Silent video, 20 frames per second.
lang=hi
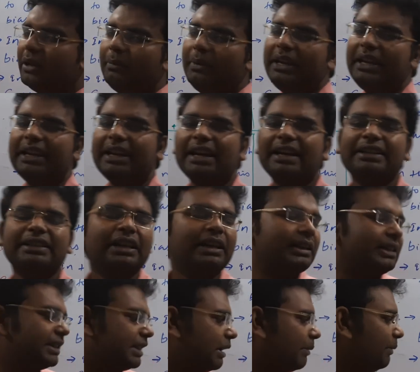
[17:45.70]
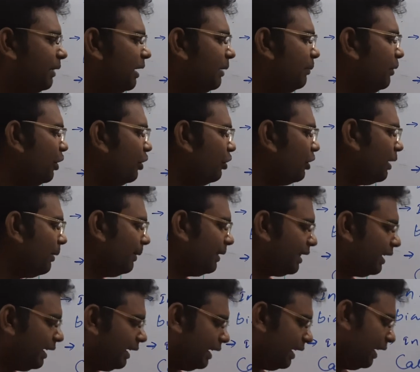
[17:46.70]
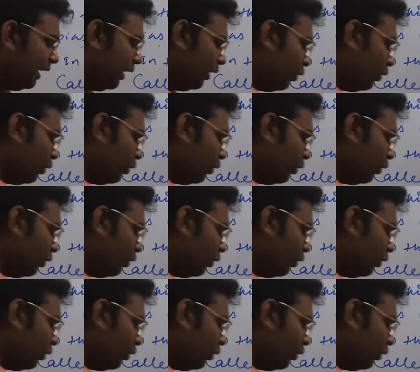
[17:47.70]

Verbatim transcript: भी कैसा इसका बिहेवियर होगा बताइए